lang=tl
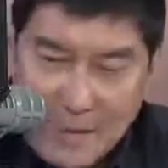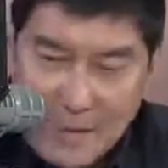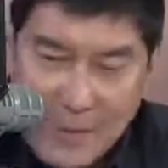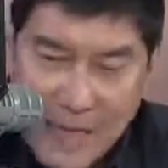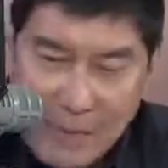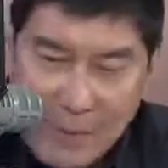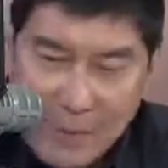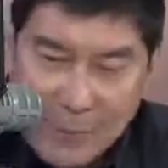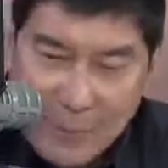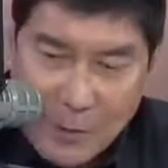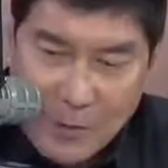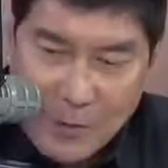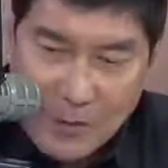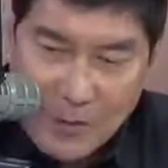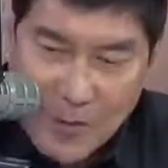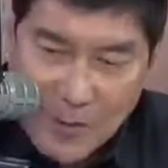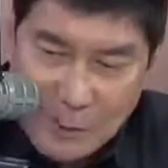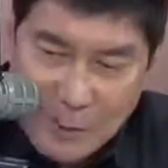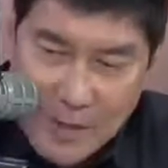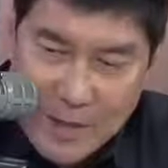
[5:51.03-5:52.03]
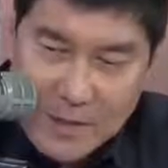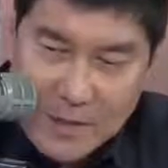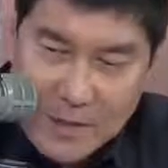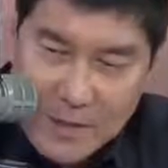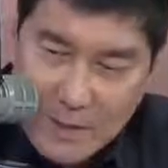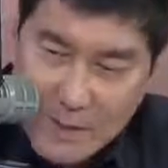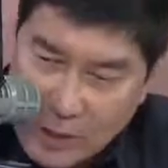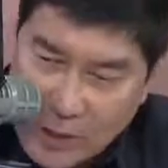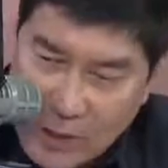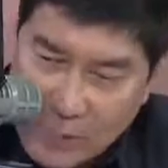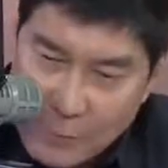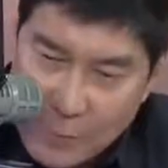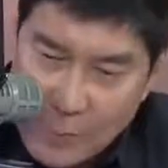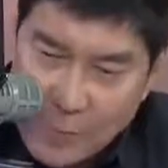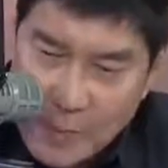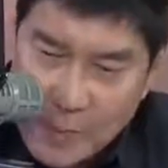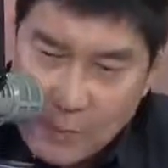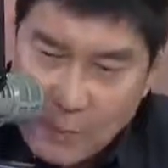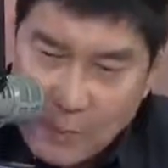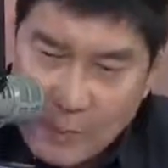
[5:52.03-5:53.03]
At salamat po, Sir Edwin. Good luck po
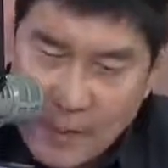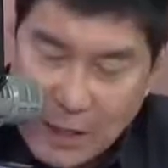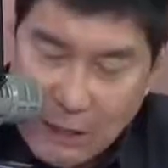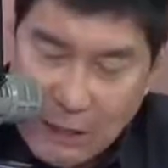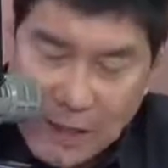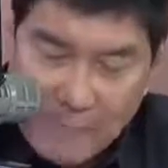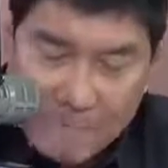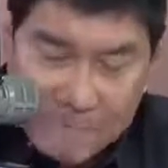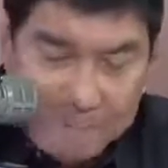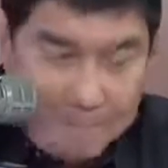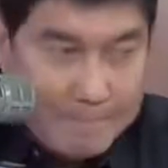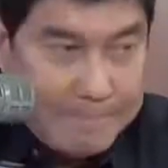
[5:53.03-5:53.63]
sa inyong dalawa.